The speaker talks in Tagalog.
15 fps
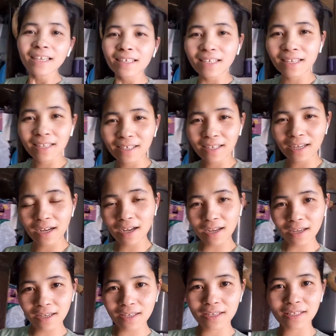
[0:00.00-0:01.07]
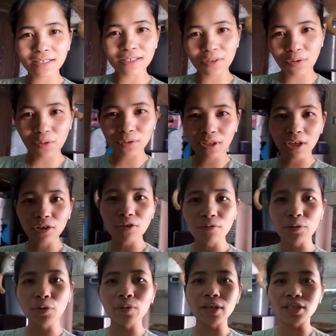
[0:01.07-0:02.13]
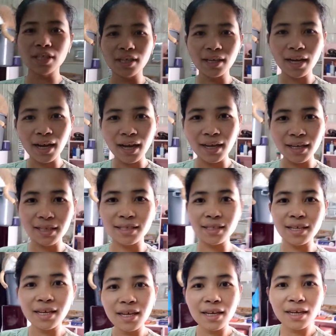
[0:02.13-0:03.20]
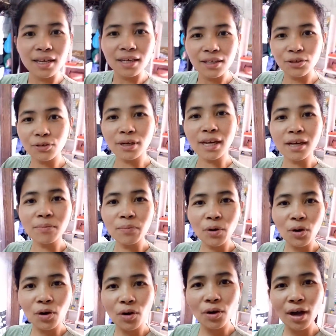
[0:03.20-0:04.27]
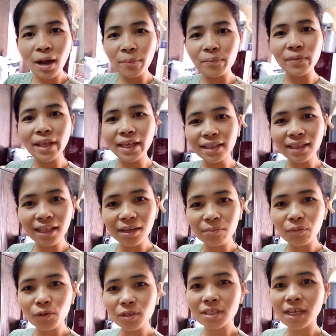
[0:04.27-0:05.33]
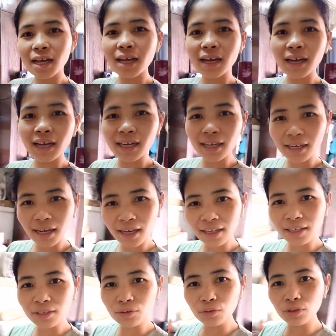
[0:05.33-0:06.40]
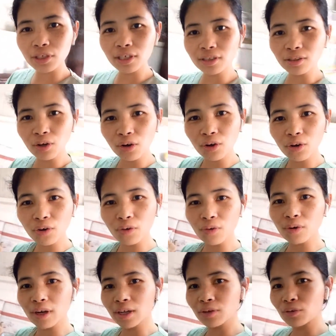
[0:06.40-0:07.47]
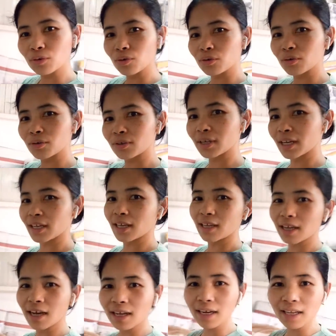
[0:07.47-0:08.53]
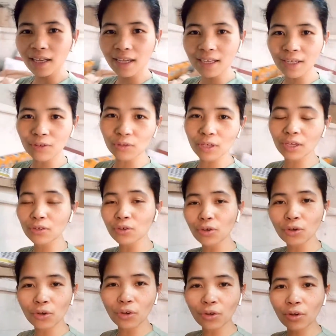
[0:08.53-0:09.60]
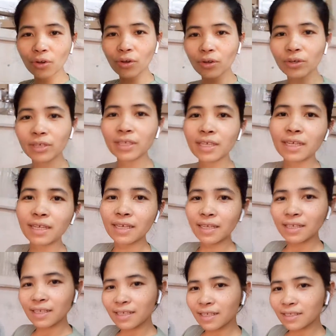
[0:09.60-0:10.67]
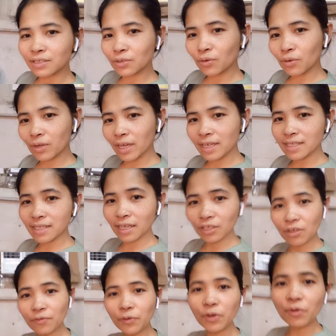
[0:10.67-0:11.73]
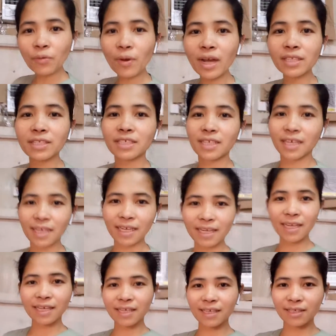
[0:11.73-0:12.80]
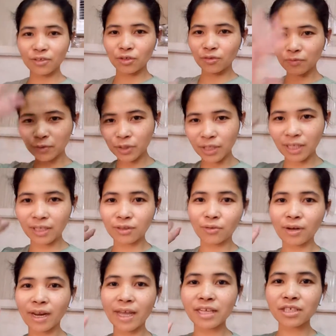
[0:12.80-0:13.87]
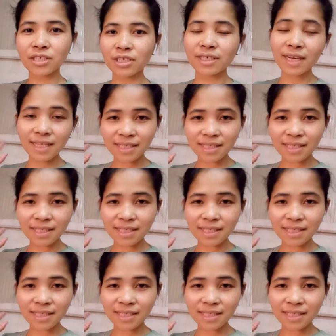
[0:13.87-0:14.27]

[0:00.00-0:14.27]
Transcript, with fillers: Kaya guys, so thank you for watching guys. Yun lang po, update lang po sa kalagayan ko dito, kung anong nangyayari, ganun-ganun. So guys, thank you for watching. Don't forget to like, share, and